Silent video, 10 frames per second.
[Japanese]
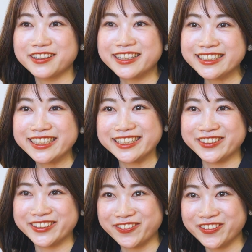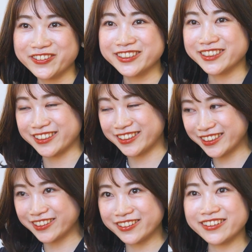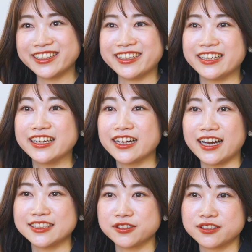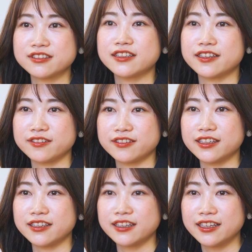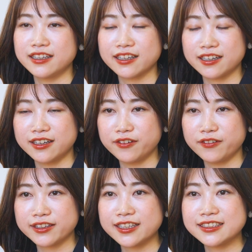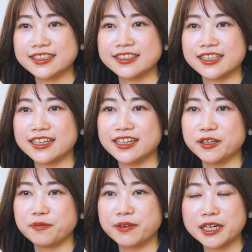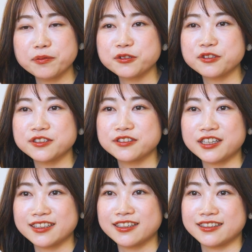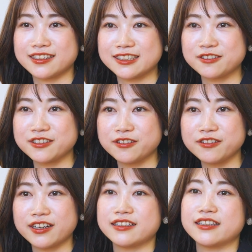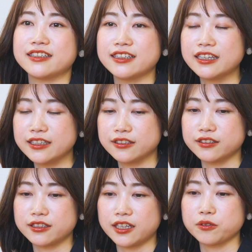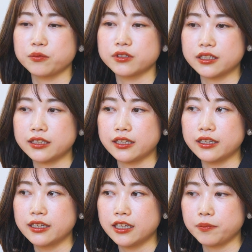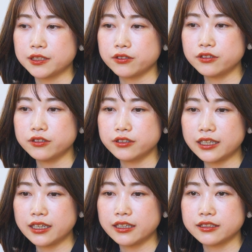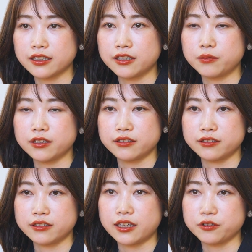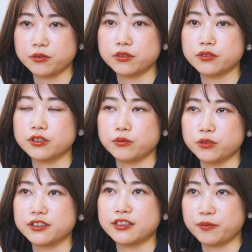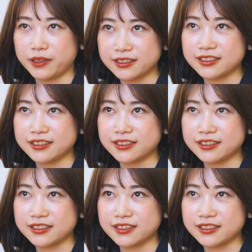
私たちよりもむしろすっごい会社を作っているのに、うん、なんか私たちから学ぼうとする方々がすごい多かったりするなと思っててやっぱそういう経営者がうまくいくなというふうに思ってま